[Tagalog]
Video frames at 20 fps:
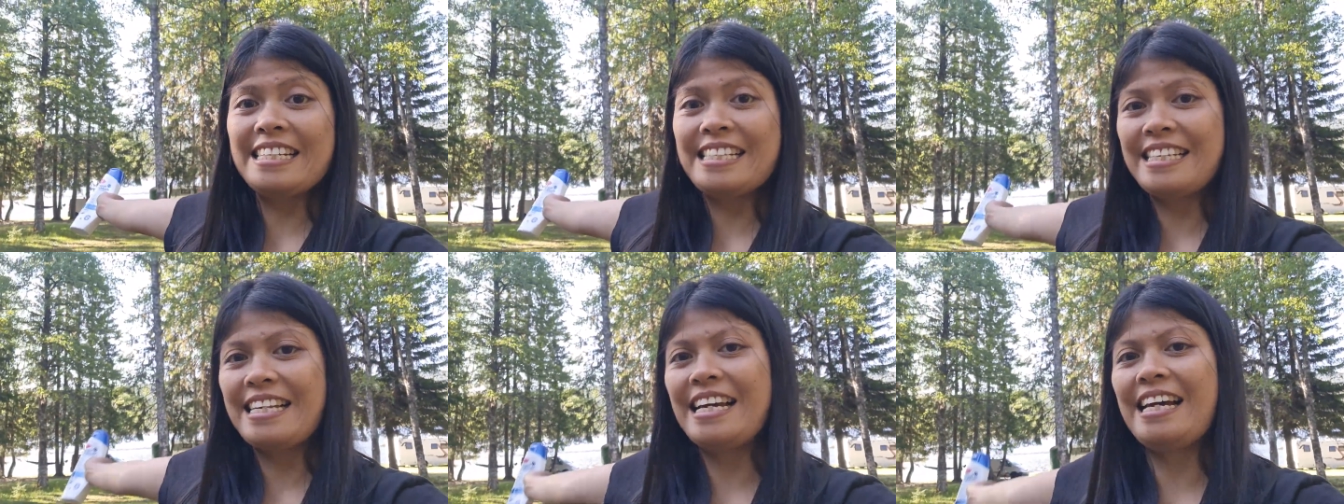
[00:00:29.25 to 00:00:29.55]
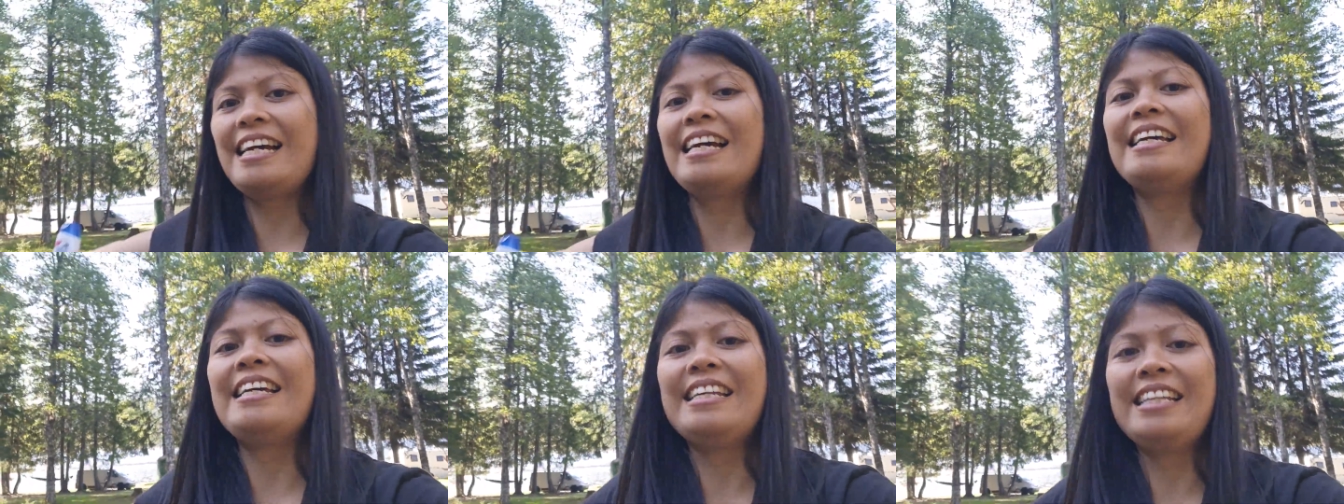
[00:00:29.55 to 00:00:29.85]

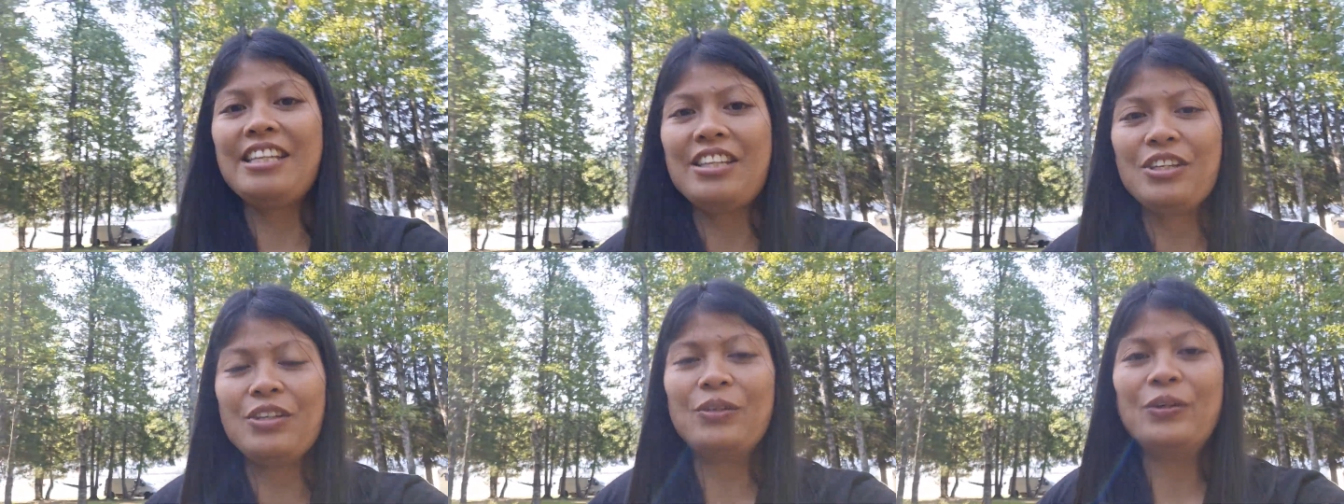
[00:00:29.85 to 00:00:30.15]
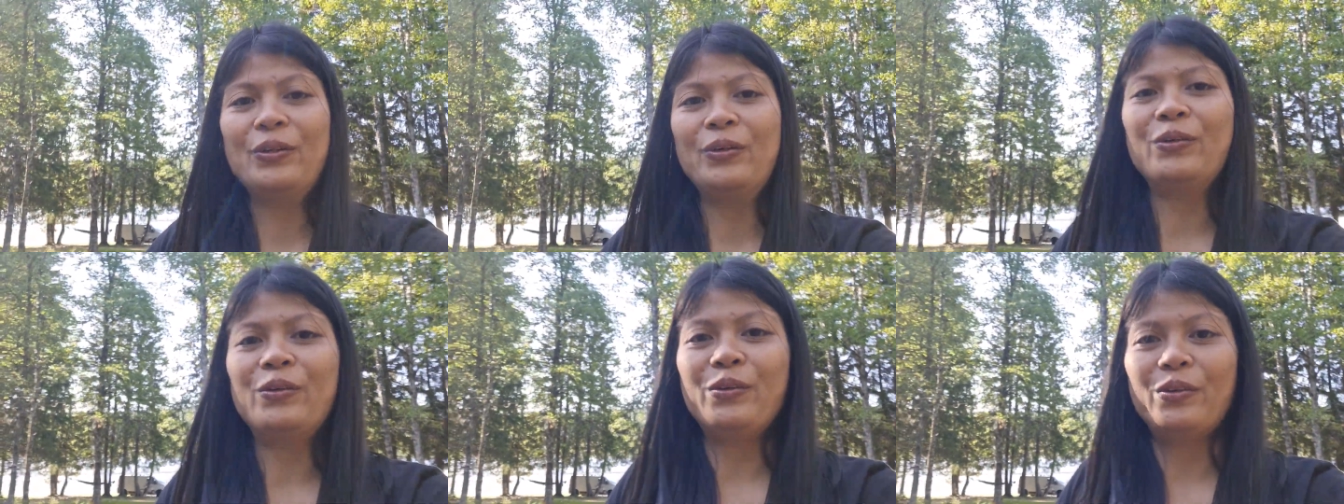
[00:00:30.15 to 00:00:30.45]
sa
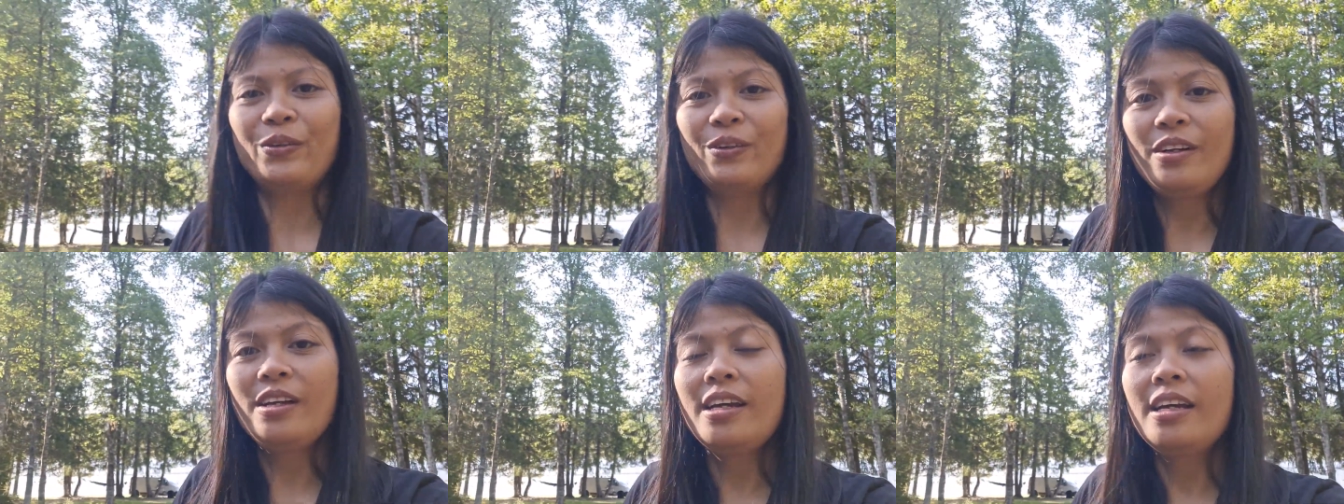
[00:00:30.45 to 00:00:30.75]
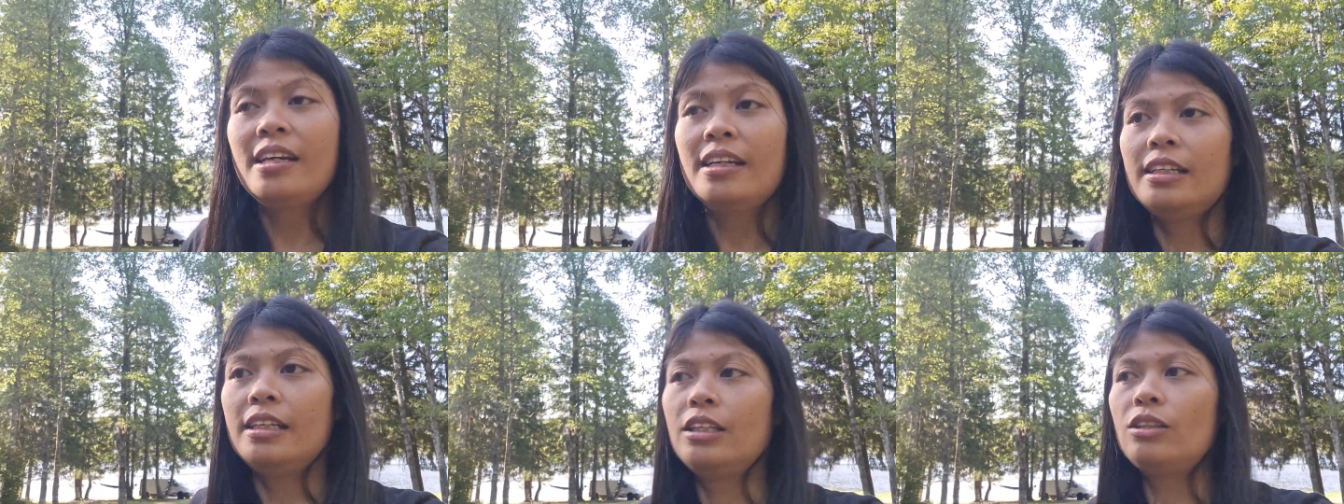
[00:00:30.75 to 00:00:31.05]
inyo.
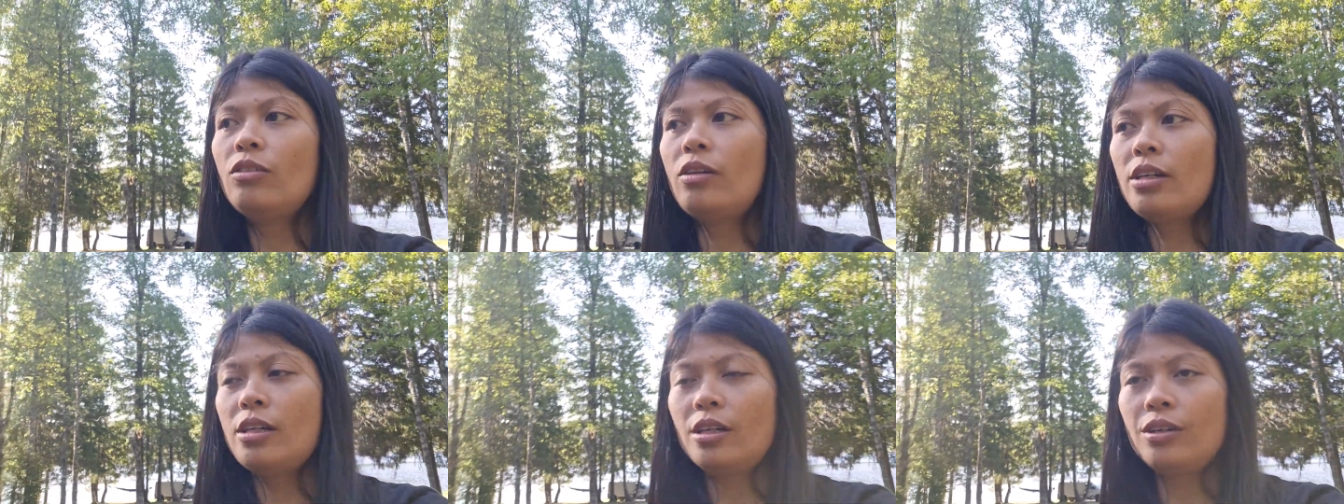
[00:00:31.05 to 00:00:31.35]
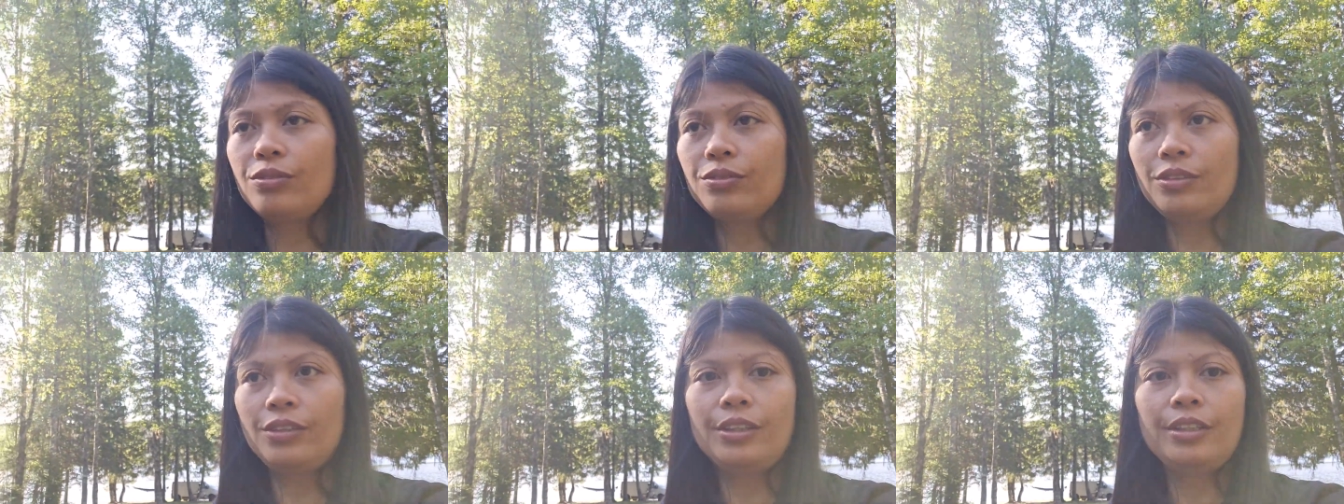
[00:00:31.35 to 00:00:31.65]
Dito ay
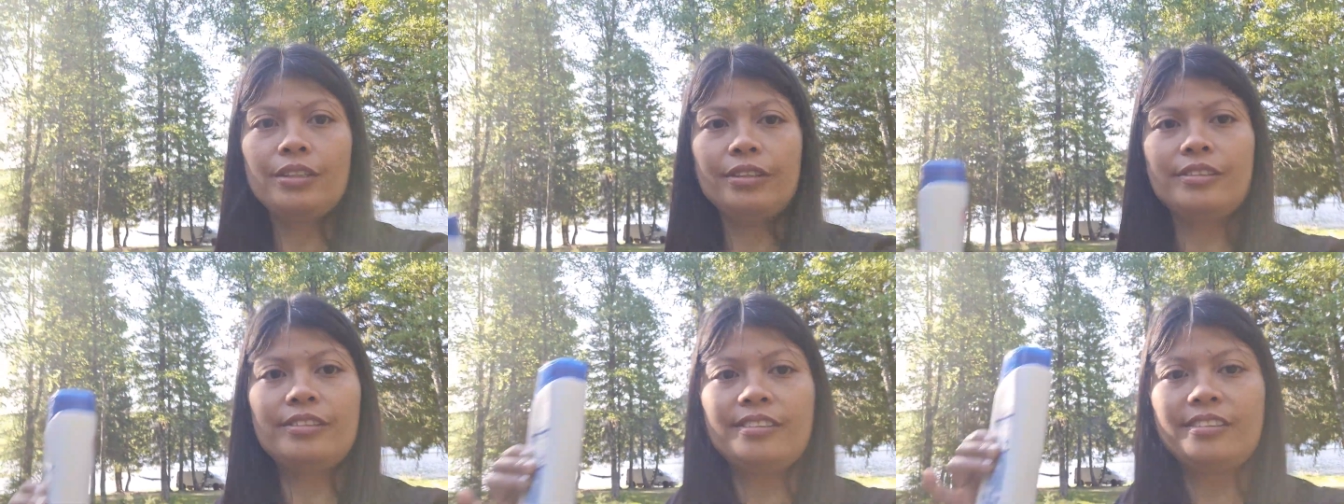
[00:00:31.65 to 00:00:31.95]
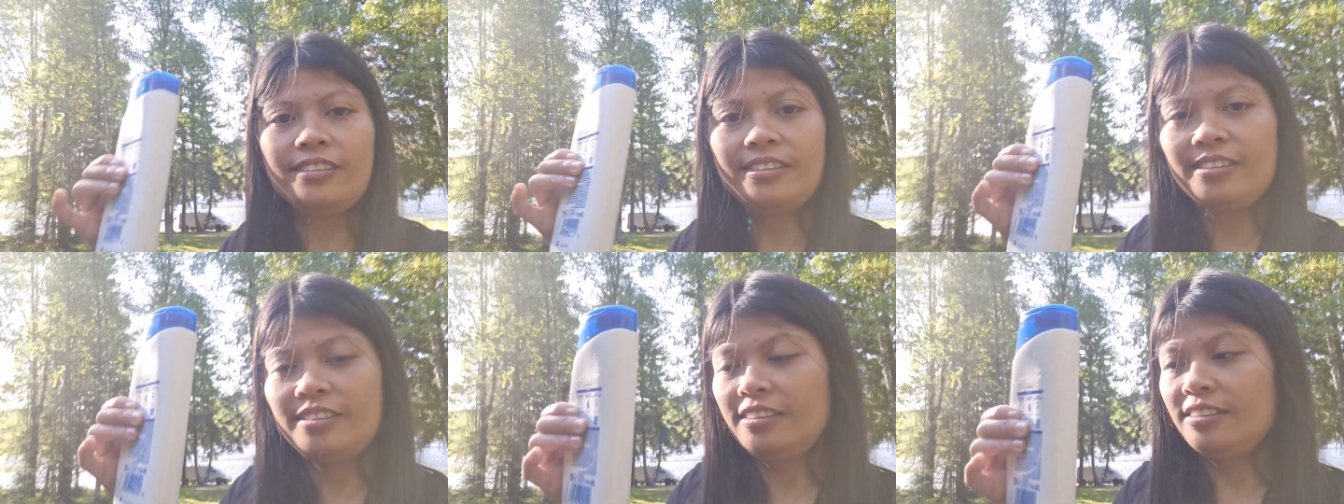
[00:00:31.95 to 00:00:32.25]

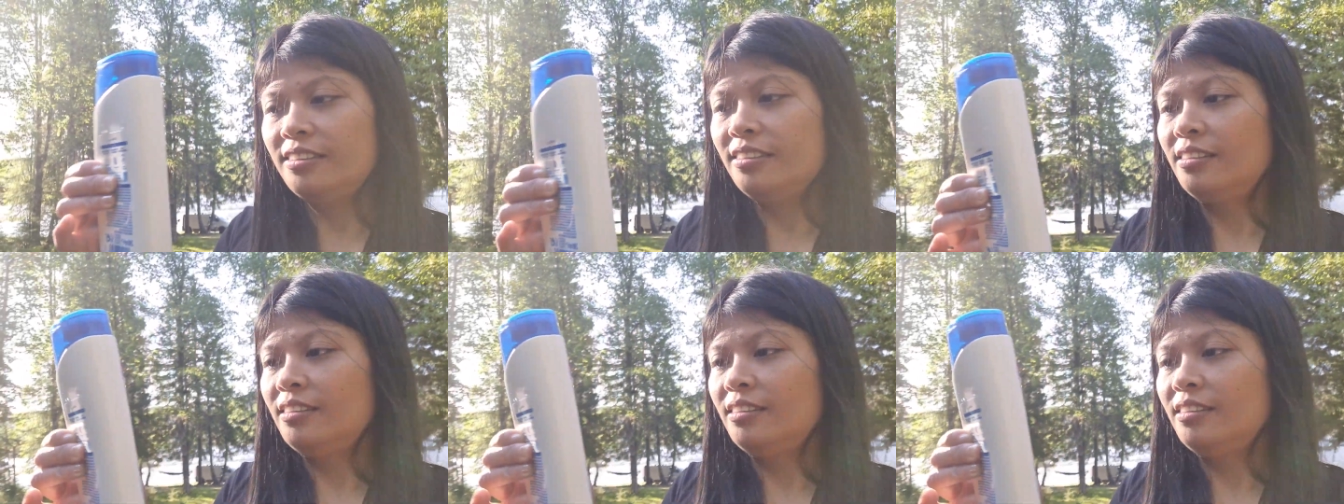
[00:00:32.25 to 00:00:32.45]
afternoon.